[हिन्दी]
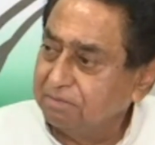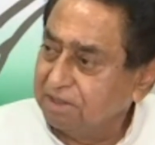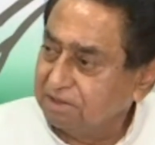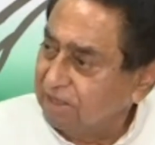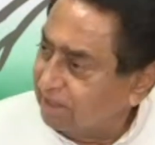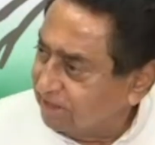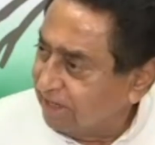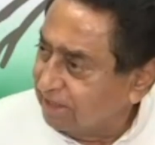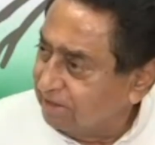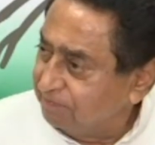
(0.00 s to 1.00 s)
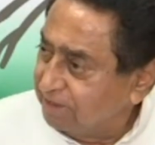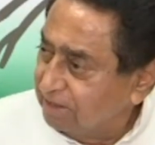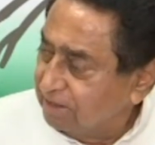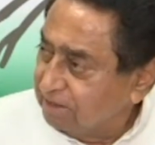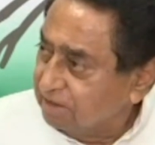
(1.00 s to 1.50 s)
प्रदेश से हट जाएगा
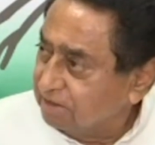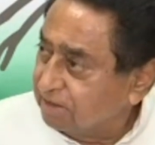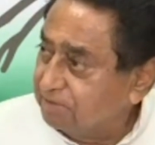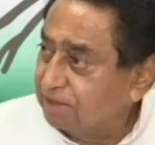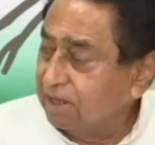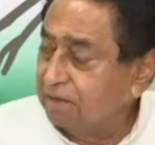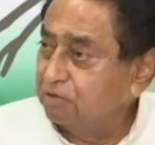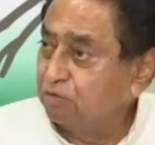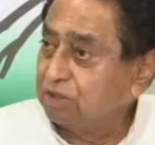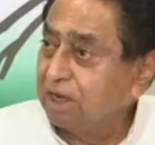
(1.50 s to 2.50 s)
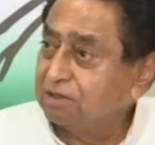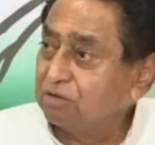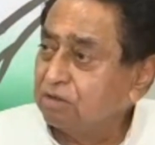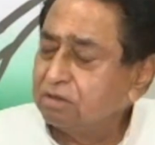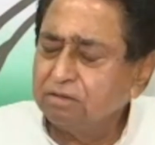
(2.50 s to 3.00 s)
कि सब जगह अभी गुजरात
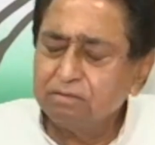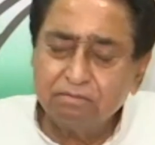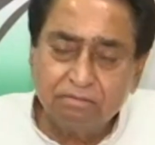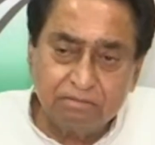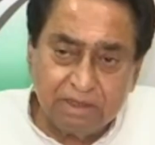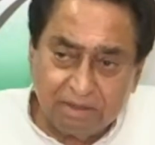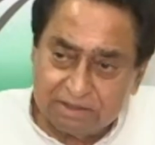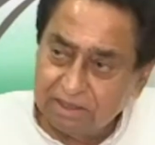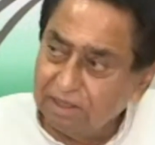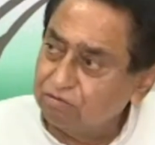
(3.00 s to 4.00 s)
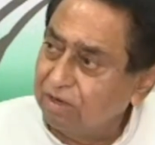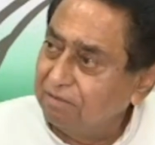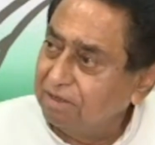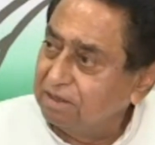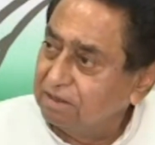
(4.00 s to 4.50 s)
और हिमाचल का
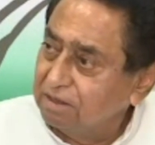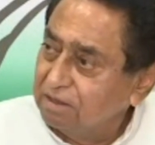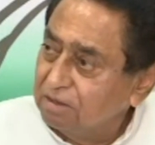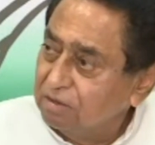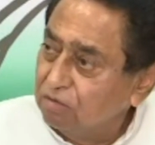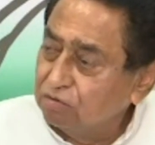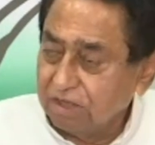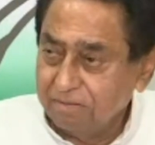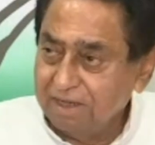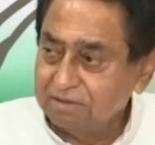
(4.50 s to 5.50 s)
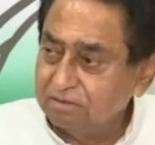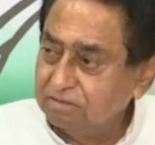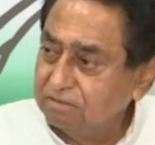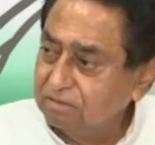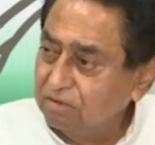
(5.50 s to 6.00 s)
चुनाव है उसके बाद
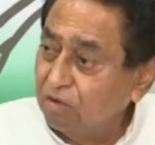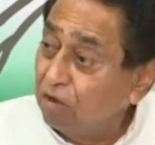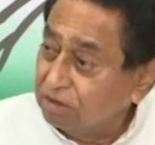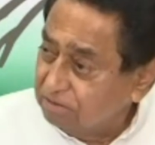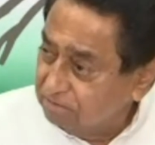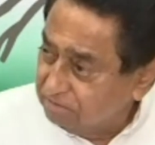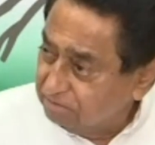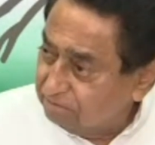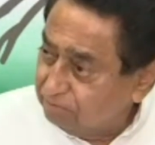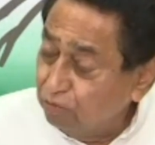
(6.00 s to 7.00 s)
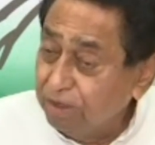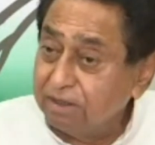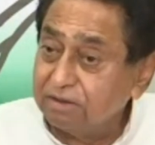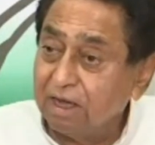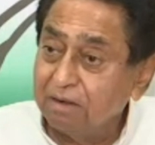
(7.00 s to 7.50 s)
और पूरी
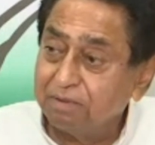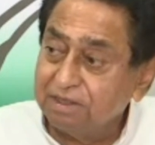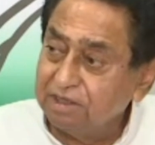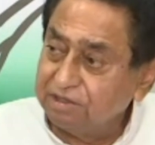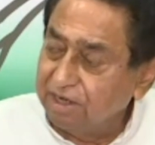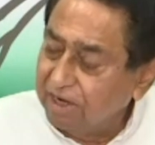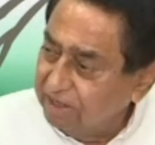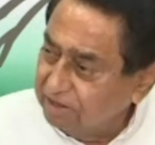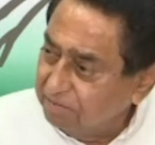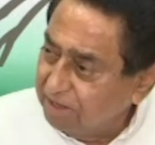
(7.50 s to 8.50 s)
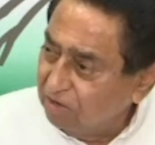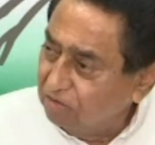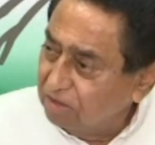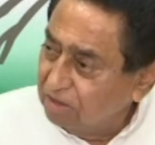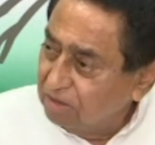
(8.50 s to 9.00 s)
हर प्रदेश की रणनीति बनाओ
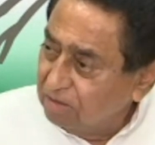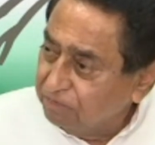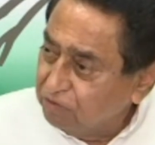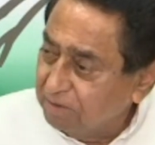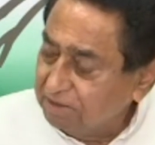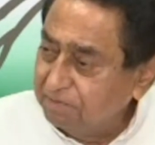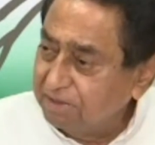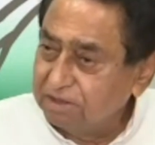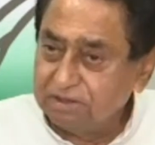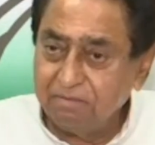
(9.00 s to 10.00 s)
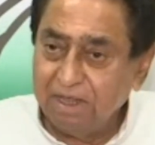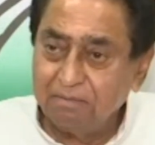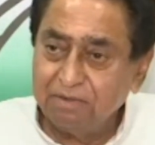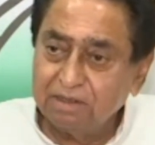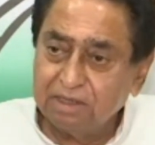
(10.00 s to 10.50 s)
तो मध्य प्रदेश से मैं
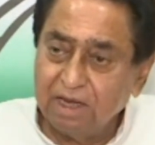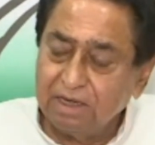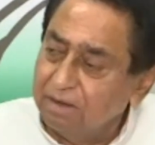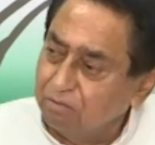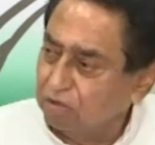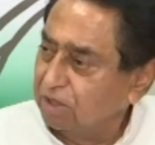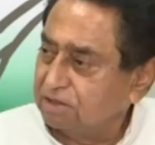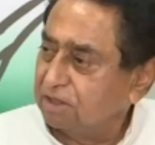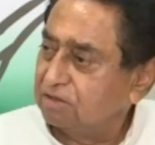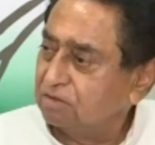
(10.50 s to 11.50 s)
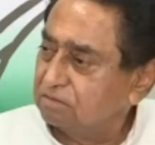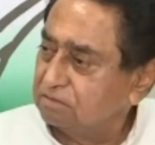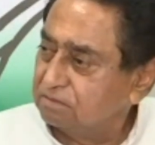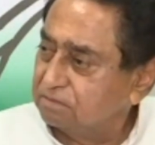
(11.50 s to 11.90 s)
अपना ध्यान नहीं मोड़ना चाहता तो